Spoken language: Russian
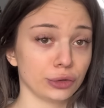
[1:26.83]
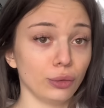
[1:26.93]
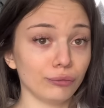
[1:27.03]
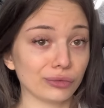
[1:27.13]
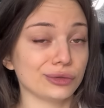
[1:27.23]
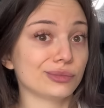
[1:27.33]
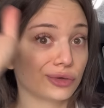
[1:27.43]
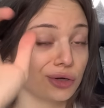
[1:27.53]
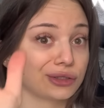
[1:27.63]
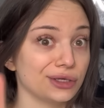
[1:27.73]
Но вроде бы
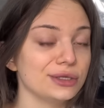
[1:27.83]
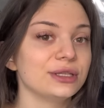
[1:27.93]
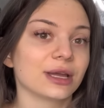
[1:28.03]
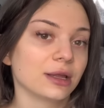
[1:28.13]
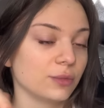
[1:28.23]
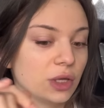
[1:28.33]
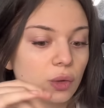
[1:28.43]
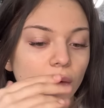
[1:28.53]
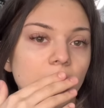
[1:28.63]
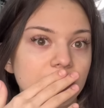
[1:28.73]
как, знаете, я на
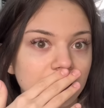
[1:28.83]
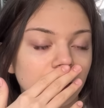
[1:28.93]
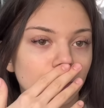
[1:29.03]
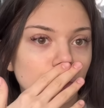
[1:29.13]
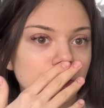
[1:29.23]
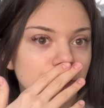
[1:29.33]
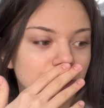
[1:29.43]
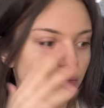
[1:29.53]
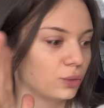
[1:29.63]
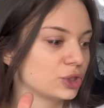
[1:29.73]
маникюр ходила больше
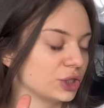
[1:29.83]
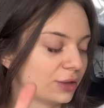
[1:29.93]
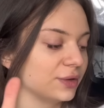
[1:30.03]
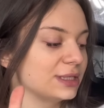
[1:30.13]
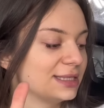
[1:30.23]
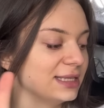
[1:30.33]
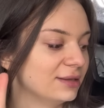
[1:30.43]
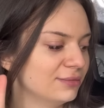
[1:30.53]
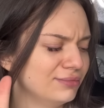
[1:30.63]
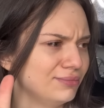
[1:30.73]
точно
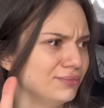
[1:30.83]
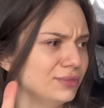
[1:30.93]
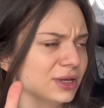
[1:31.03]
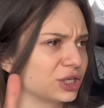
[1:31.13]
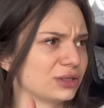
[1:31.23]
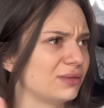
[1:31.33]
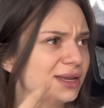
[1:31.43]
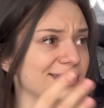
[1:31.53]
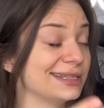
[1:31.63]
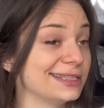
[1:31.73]
20 даже
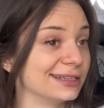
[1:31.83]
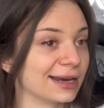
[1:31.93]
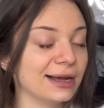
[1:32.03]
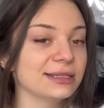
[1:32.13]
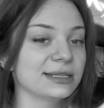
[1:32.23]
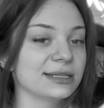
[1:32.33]
30 раз.